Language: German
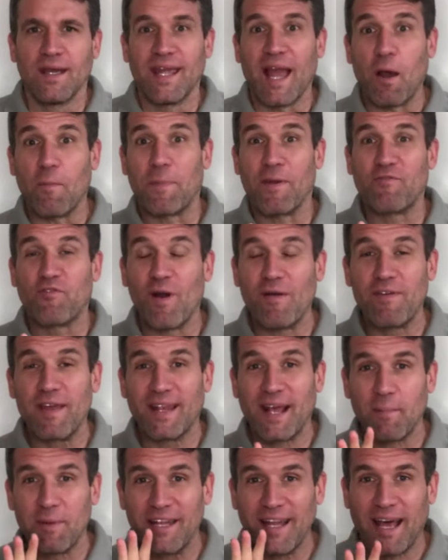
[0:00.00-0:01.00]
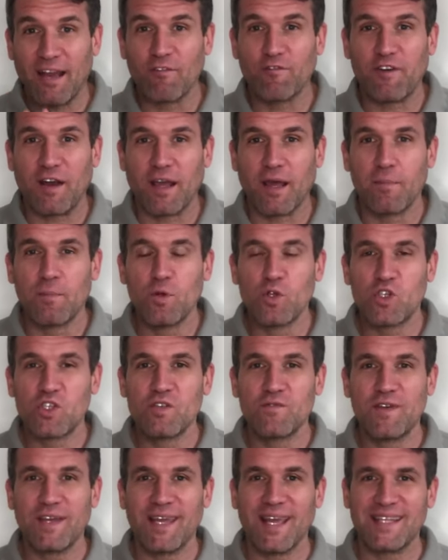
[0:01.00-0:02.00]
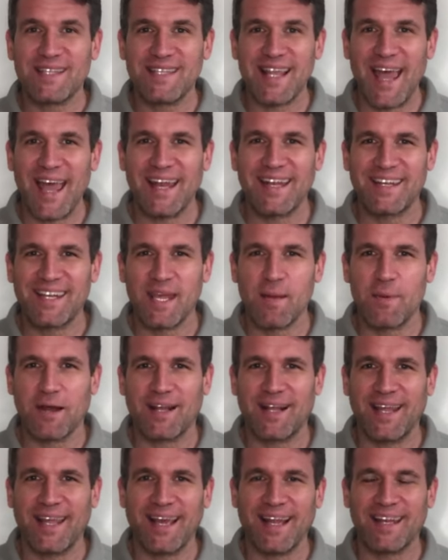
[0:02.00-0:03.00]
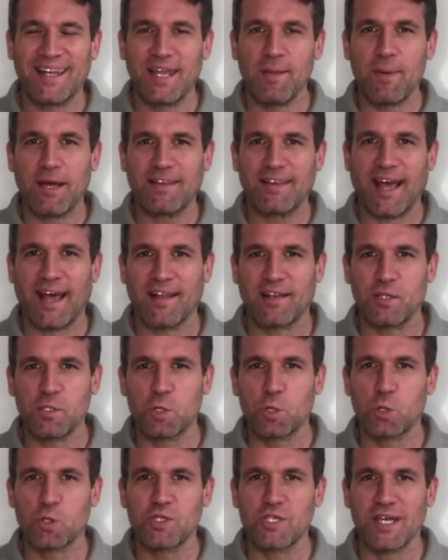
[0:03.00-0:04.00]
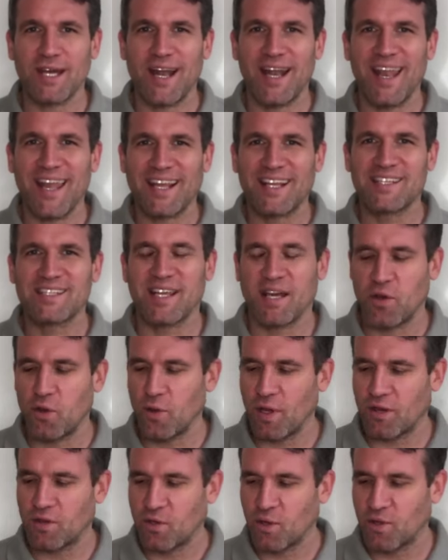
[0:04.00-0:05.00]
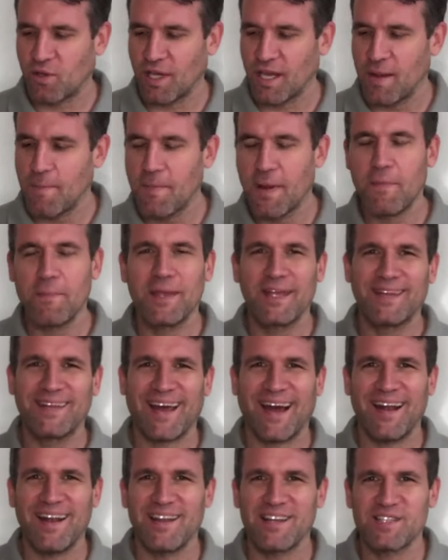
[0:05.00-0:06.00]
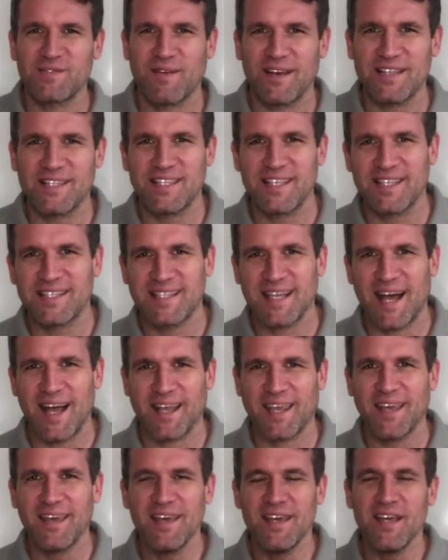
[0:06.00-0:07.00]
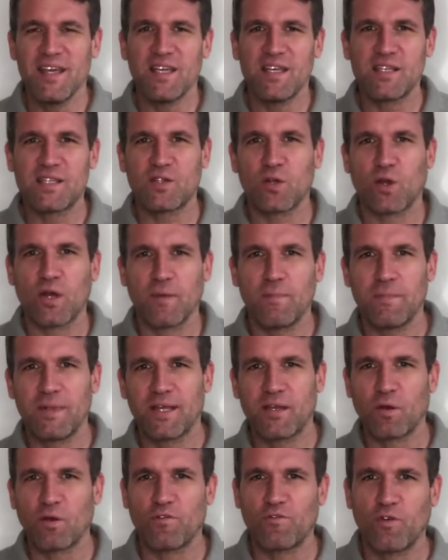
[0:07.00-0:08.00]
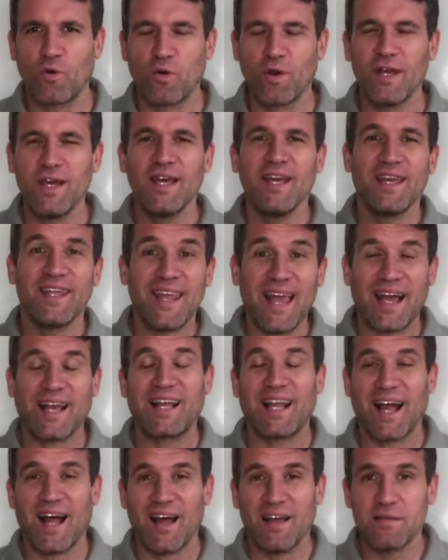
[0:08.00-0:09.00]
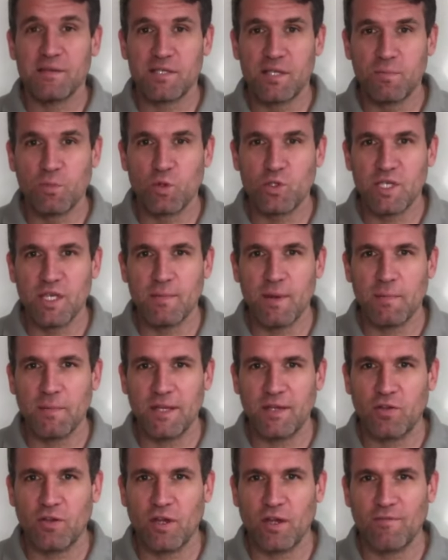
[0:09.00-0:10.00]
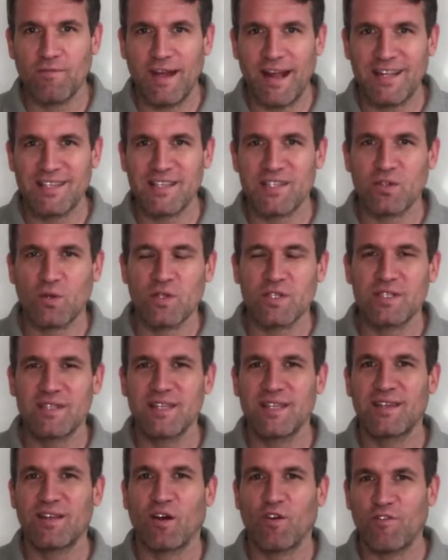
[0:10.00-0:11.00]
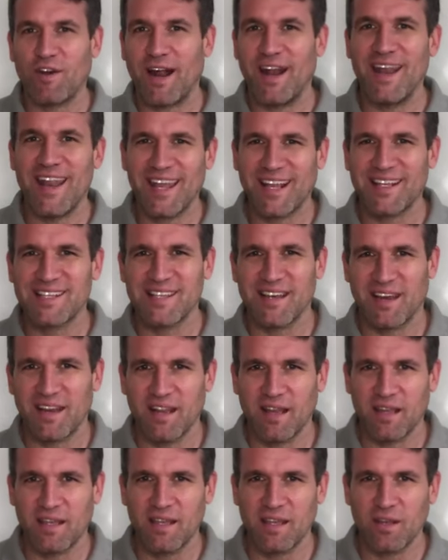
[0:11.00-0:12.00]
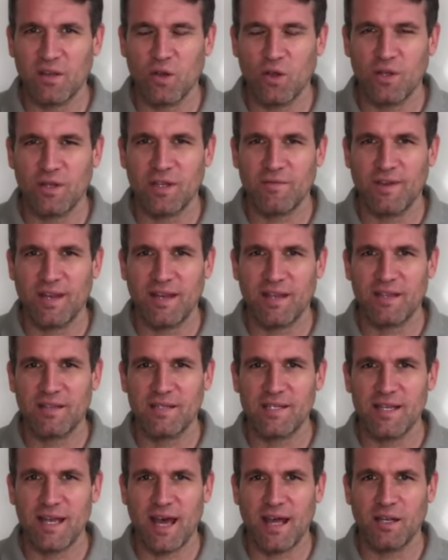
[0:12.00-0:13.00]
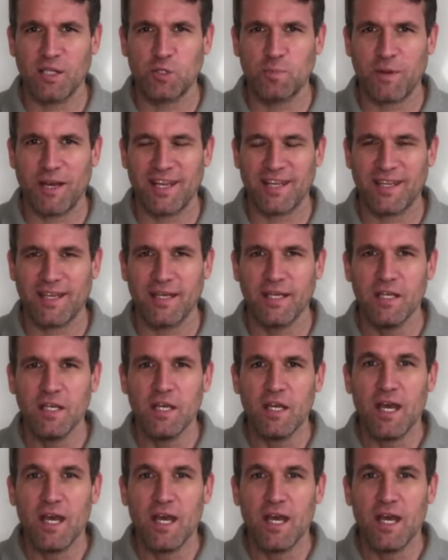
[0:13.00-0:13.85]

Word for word: ja, bevor wir damit anfangen, müssen wir jetzt ein Thema klären, Thema Datenschutz. Alexa hört doch immer mit, alles was ich sage, ist doch ein Mikrofon. Ja klar, sie muss immer mithören, weil sie sonst nicht auf Alexa reagieren könnte, wenn ich sie anspreche.